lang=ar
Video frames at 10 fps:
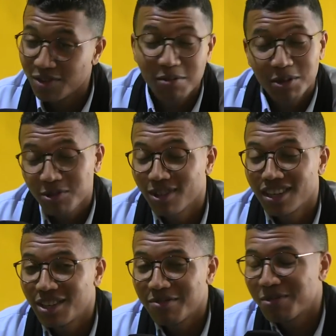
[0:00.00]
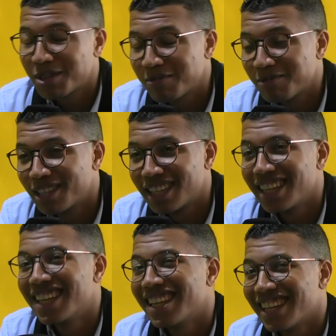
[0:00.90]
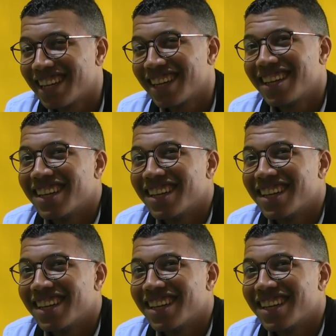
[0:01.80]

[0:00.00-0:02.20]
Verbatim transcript: ولا بغيت نغني لكم ماشي مشكل